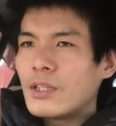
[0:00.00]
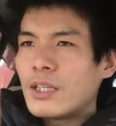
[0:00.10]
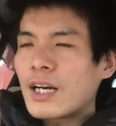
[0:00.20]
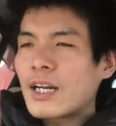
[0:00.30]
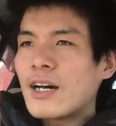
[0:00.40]

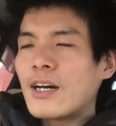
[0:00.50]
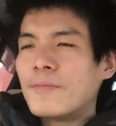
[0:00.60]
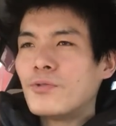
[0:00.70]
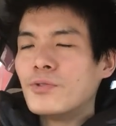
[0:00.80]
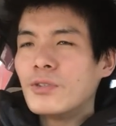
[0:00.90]
だから
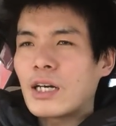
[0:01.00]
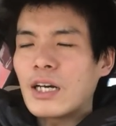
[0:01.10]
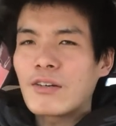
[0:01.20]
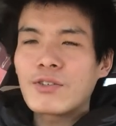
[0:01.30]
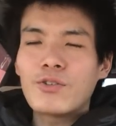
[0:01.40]
もう
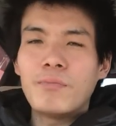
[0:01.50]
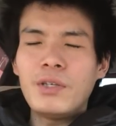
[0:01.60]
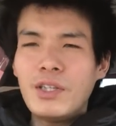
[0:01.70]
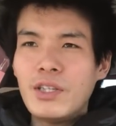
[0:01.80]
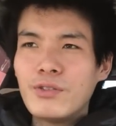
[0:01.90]
香川の人
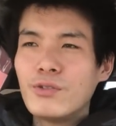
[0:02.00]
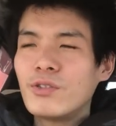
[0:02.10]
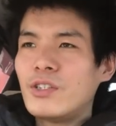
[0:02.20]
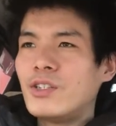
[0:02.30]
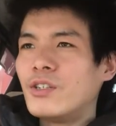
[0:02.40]
みんなうどん
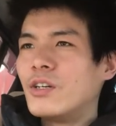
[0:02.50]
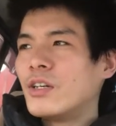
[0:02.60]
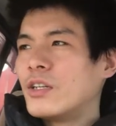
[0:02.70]
食ってる